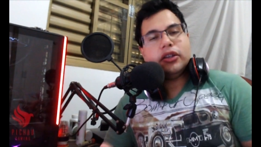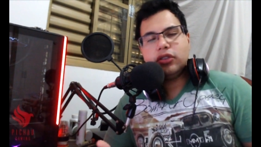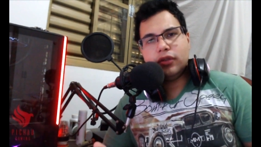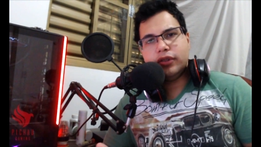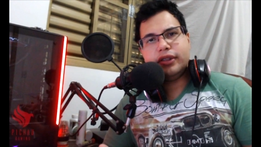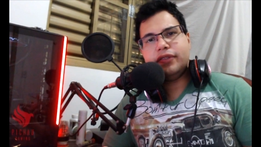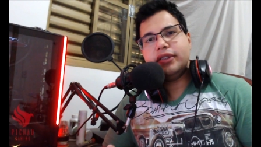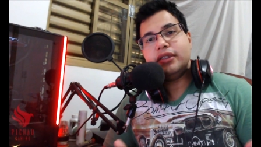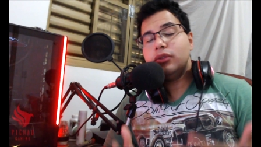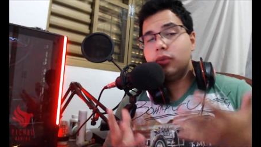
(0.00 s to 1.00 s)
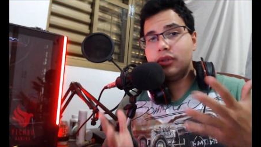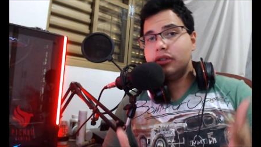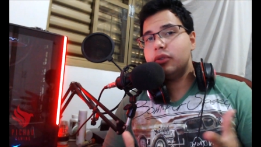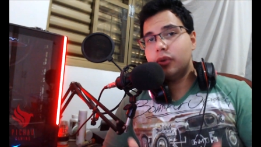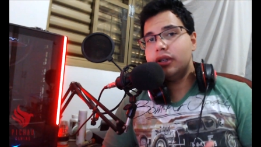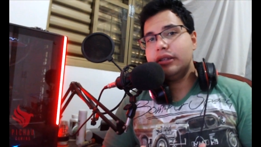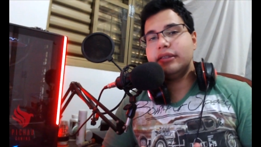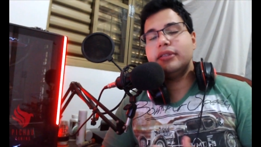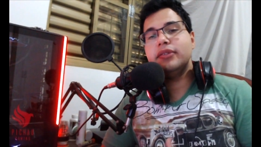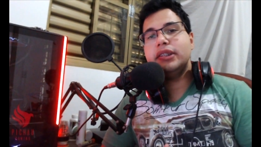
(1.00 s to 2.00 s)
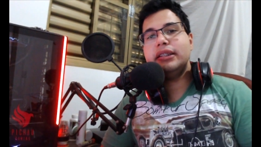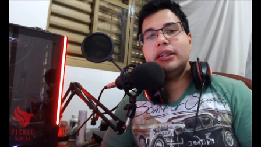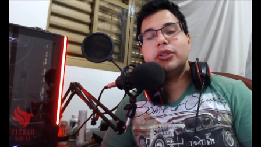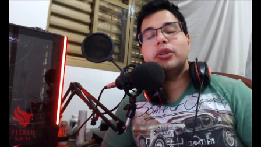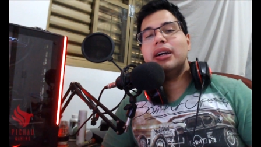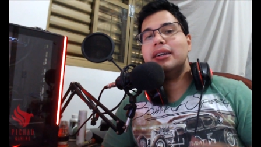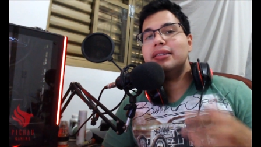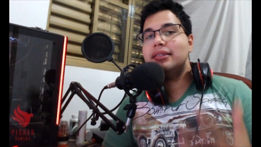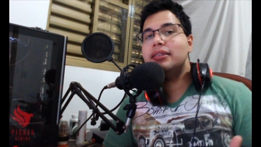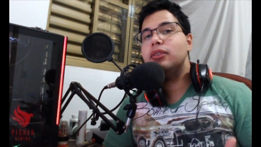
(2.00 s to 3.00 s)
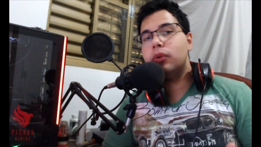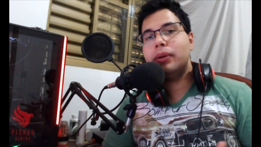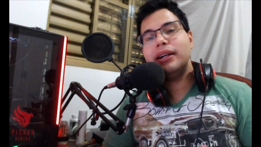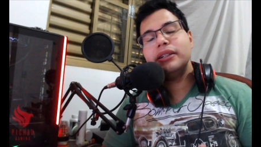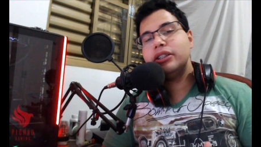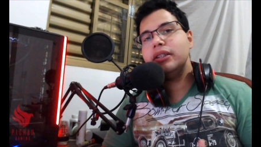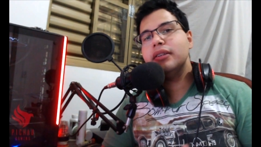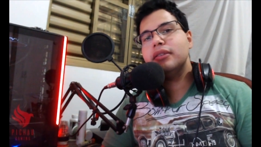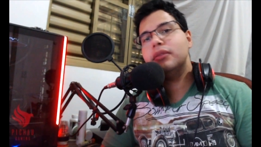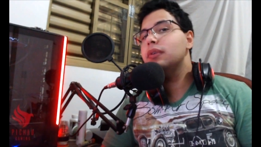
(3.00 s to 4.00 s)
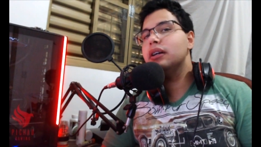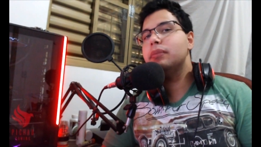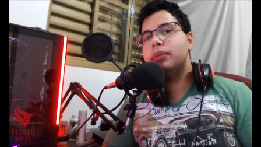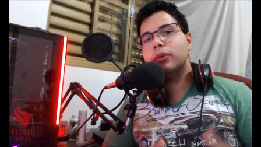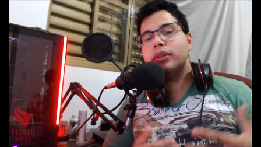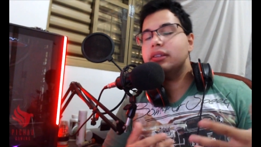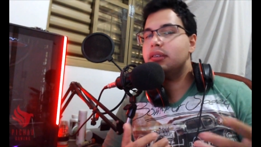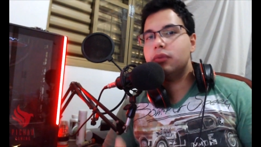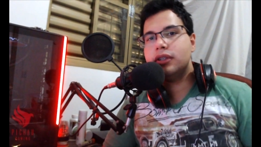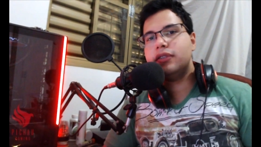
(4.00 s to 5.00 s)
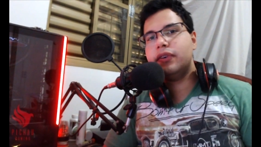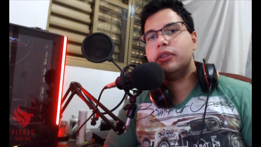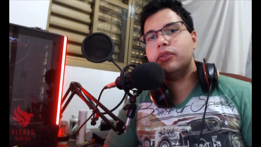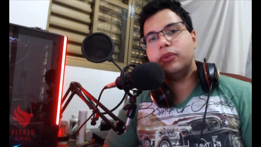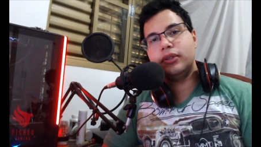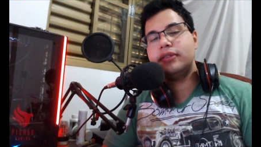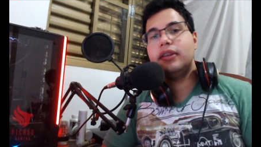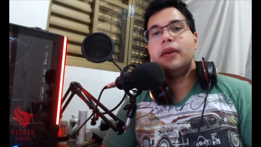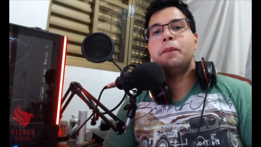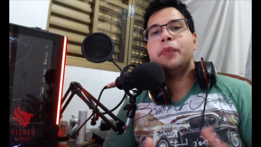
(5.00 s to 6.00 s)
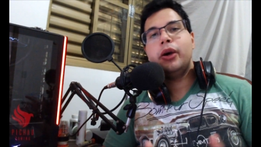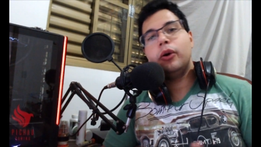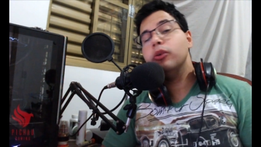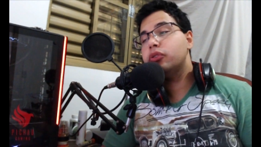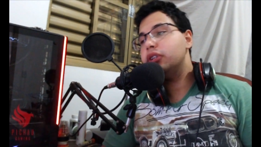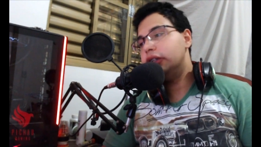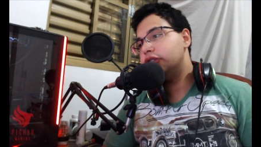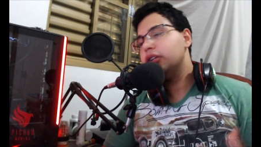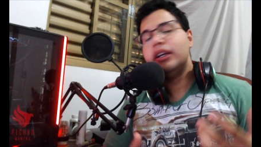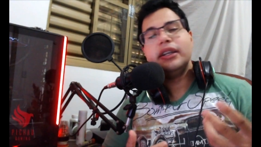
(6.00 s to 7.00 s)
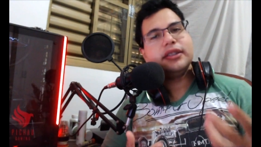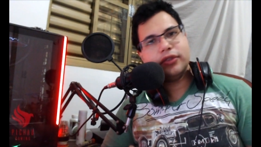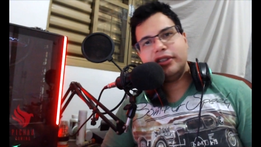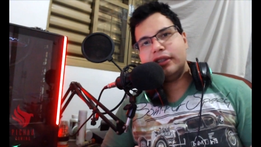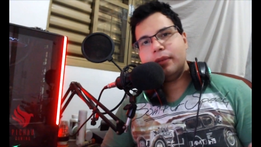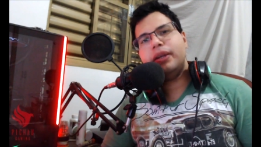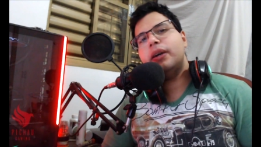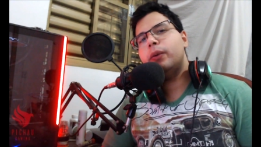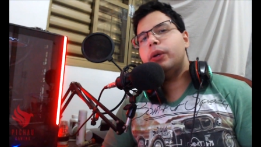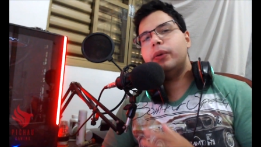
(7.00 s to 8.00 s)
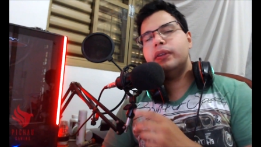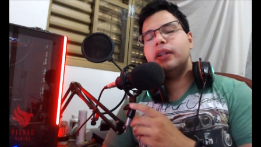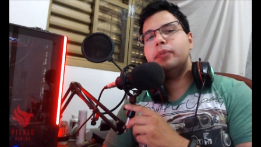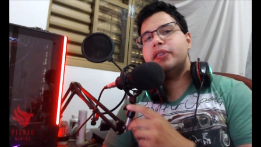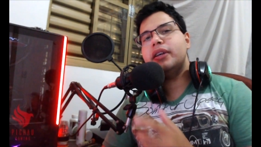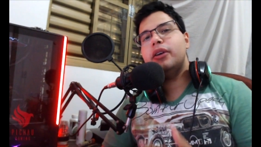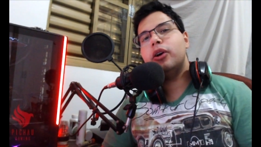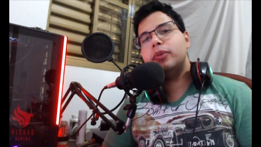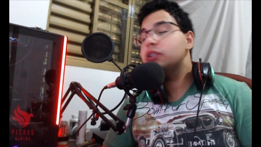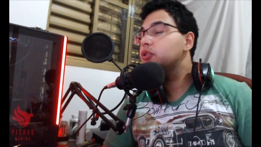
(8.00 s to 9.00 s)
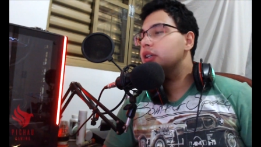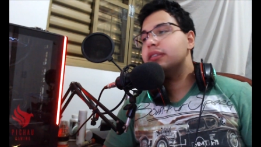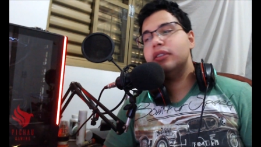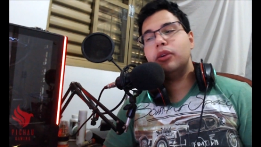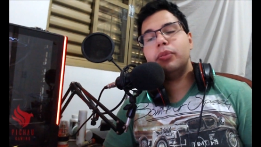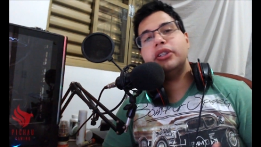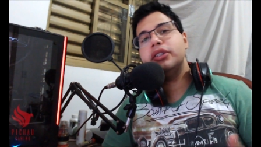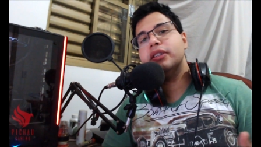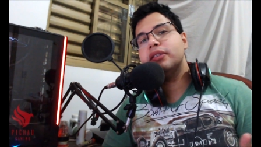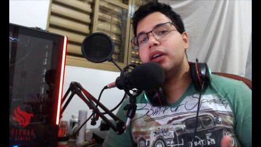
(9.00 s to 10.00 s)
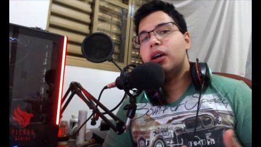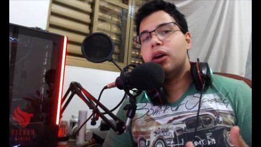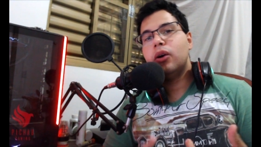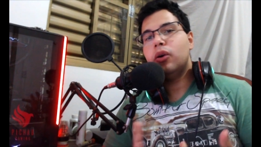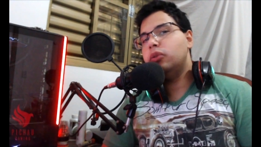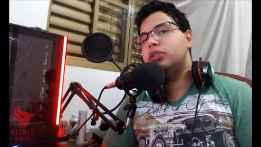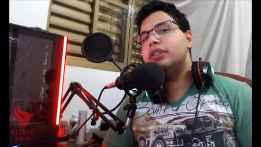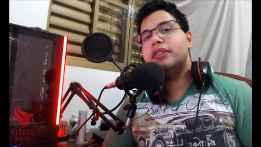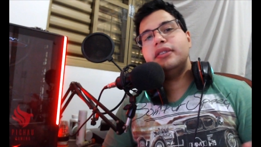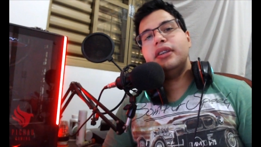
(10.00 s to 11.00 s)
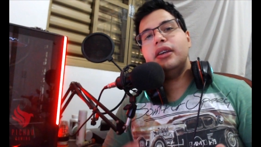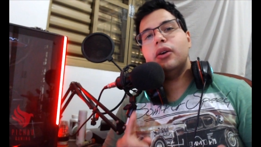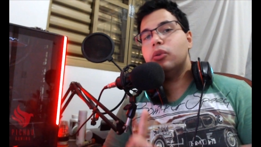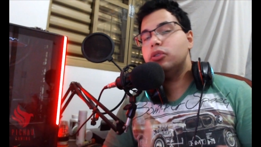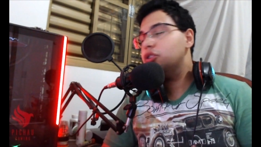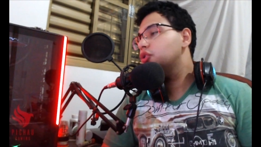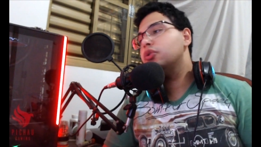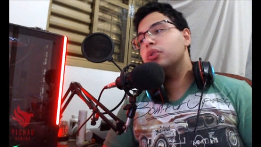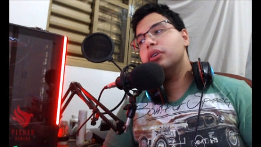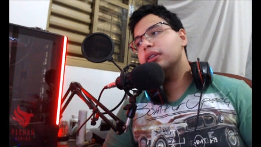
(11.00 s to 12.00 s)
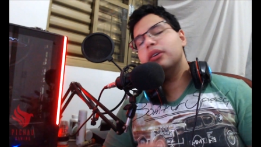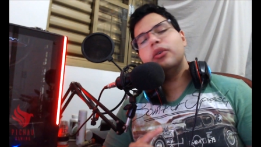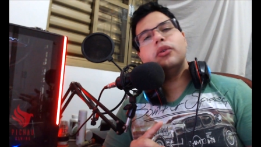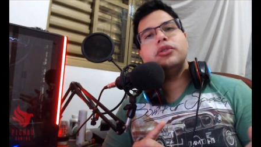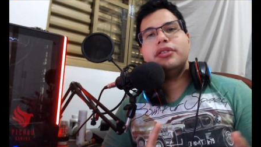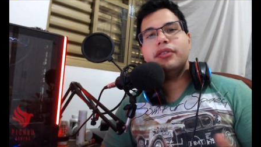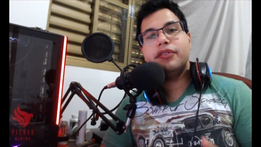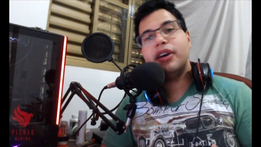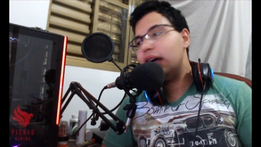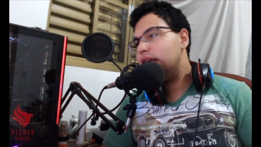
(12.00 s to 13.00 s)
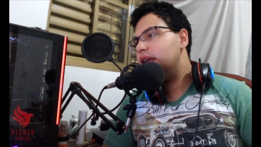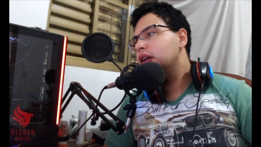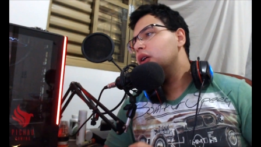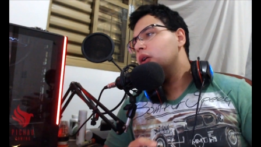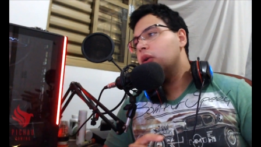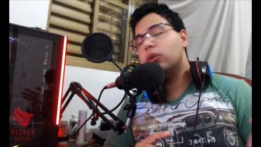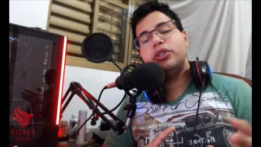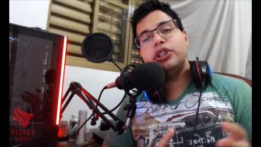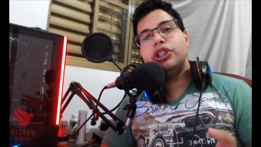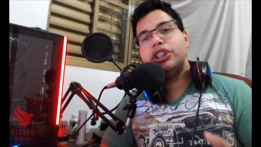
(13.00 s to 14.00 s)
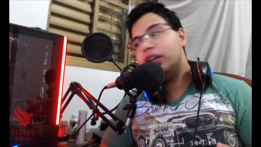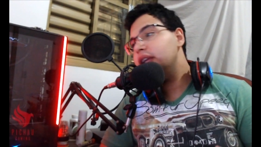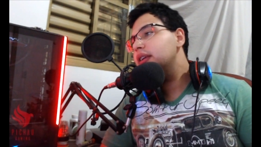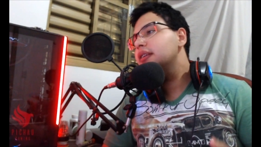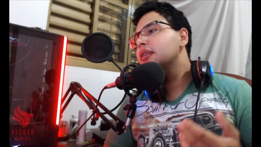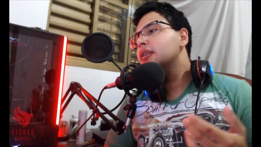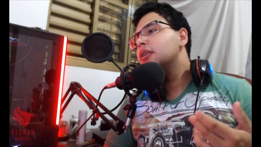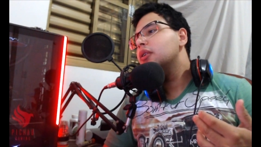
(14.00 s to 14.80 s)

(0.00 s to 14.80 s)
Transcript: É só você fazer duas coisas. Você tem que jogar cinco partidas com um campeão dessas duas facções. Ou seja, se você quer pegar o ícone da Psyops, tem que jogar cinco partidas ou de EZ, ou de Sona, ou de Vai, ou de Shen,